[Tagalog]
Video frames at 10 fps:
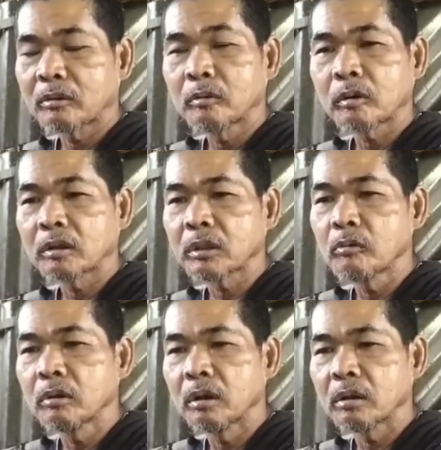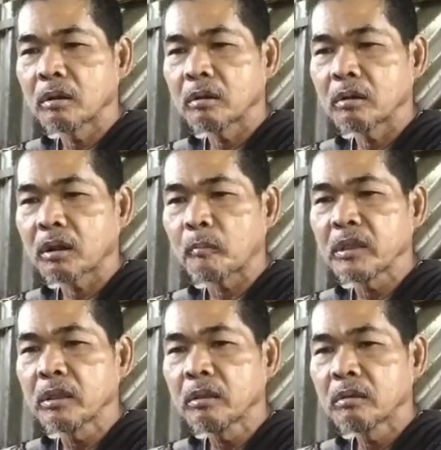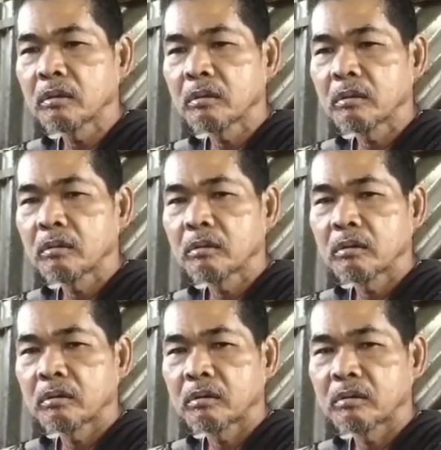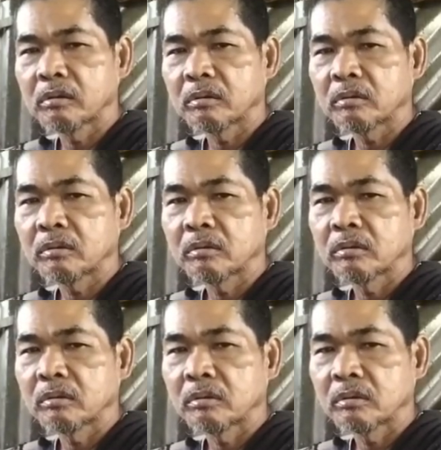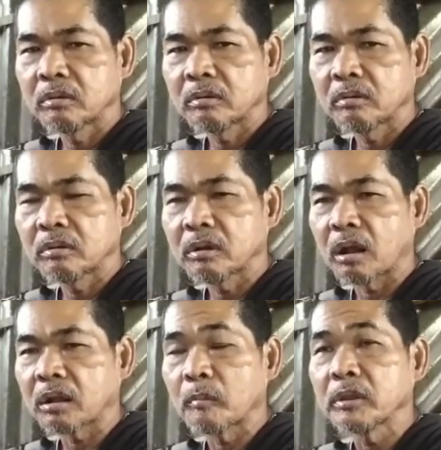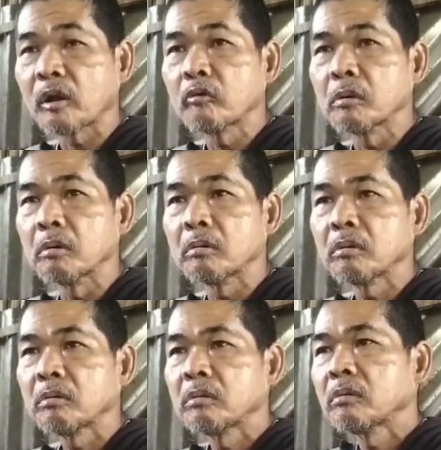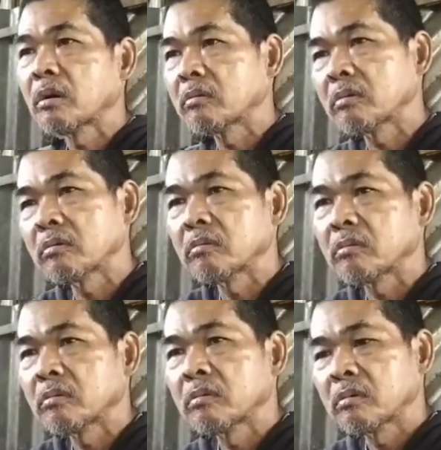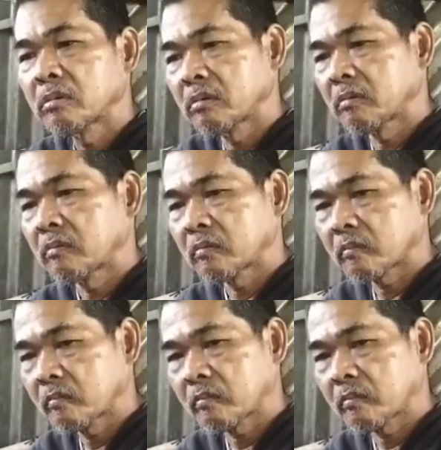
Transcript: Arura daw g- gabi. Aurora pala yung procession ah. mga kalingap. Ga- gabi daw. Kailan pista dito?